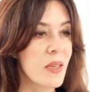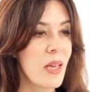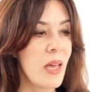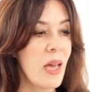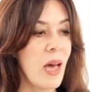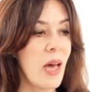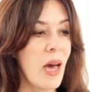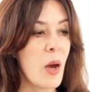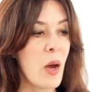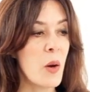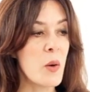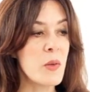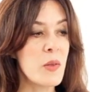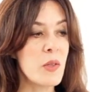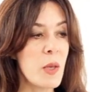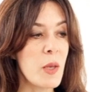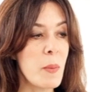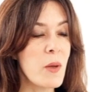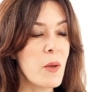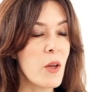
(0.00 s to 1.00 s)

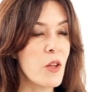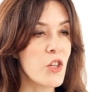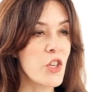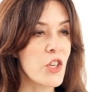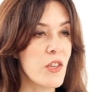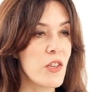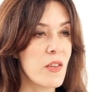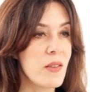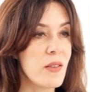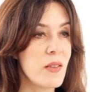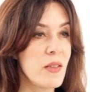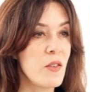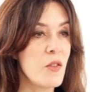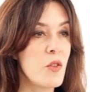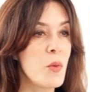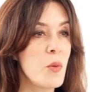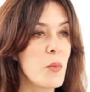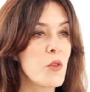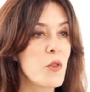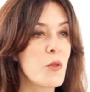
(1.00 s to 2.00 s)
Несомненно,
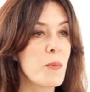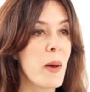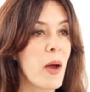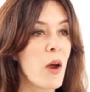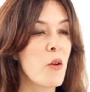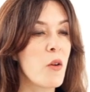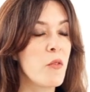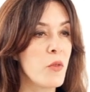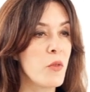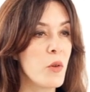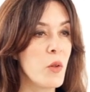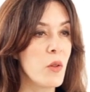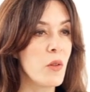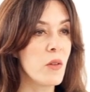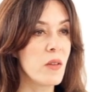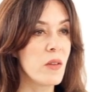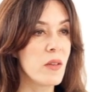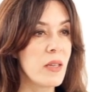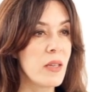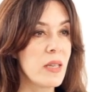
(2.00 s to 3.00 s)
наиболее
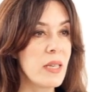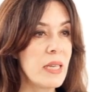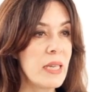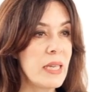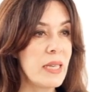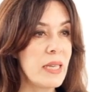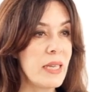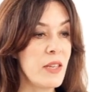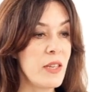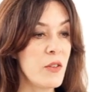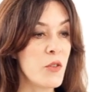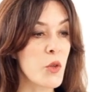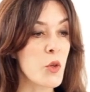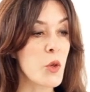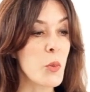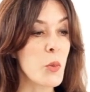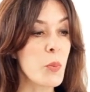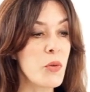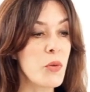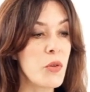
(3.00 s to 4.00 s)
могущественным является наше
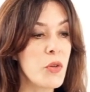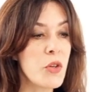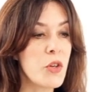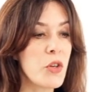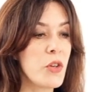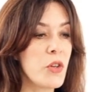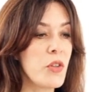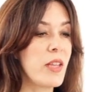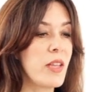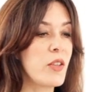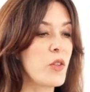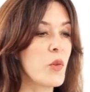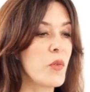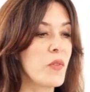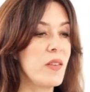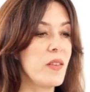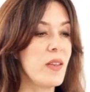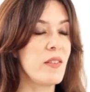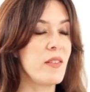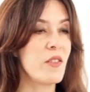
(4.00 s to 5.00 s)
подсознание.
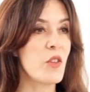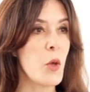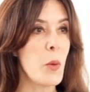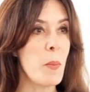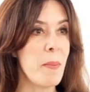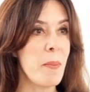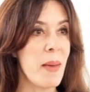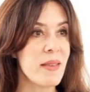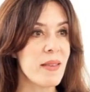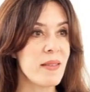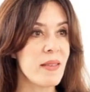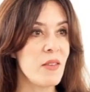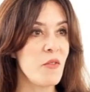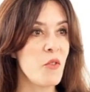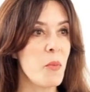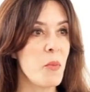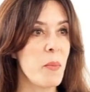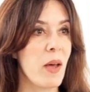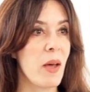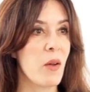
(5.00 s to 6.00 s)
Это
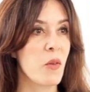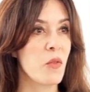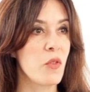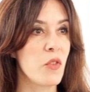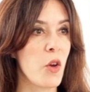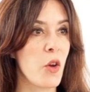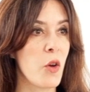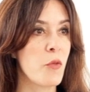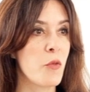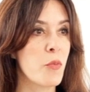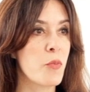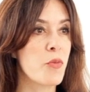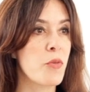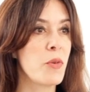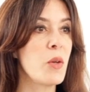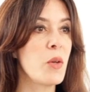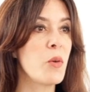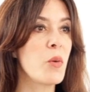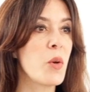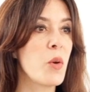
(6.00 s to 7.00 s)
компьютер,
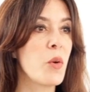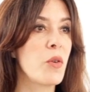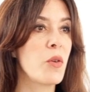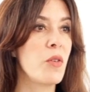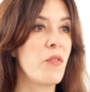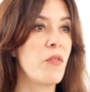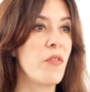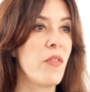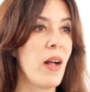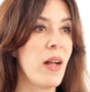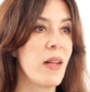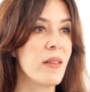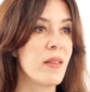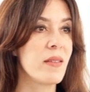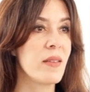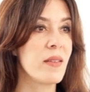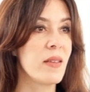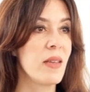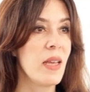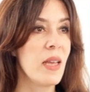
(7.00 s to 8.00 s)
содержащий огромное
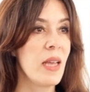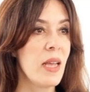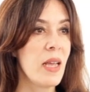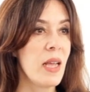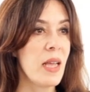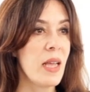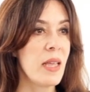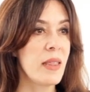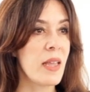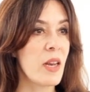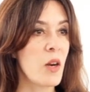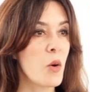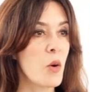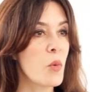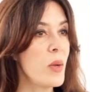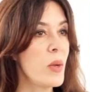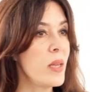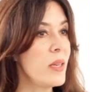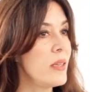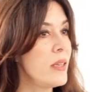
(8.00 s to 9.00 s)
количество
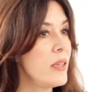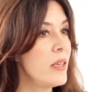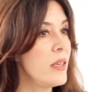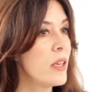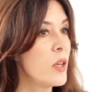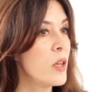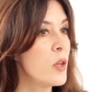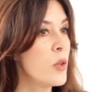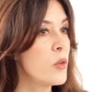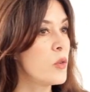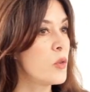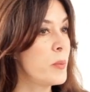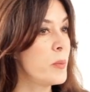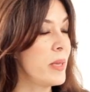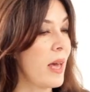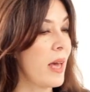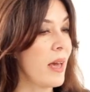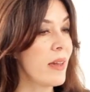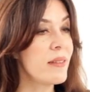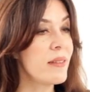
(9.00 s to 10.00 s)
предварительно записанных файлов,